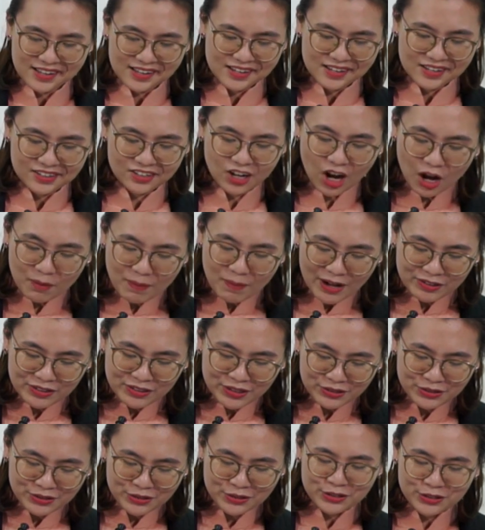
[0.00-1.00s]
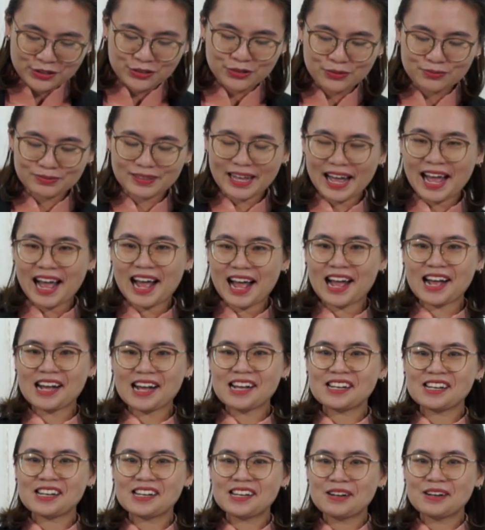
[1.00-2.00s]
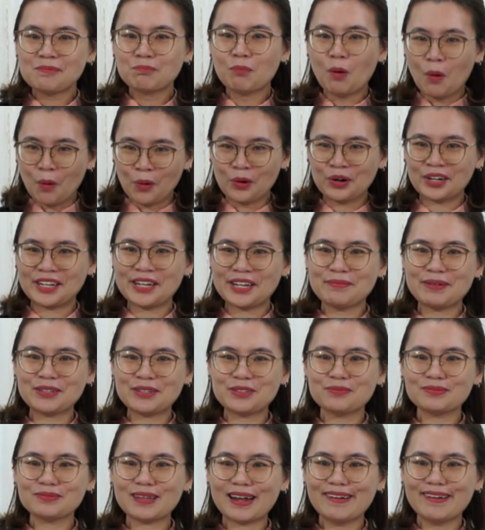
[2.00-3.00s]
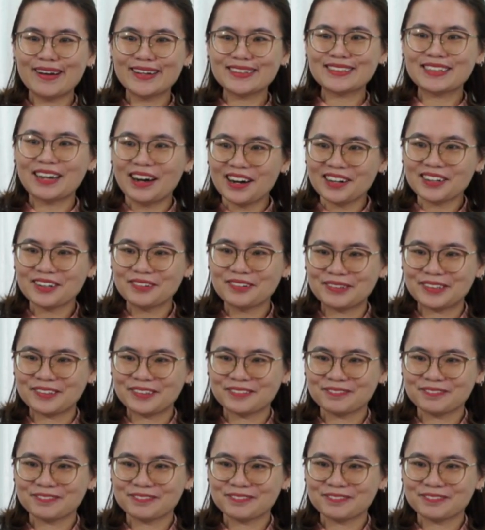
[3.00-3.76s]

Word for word: Có bao nhiêu người chúng ta buồn khi mà chúng ta lên cân không ạ? À?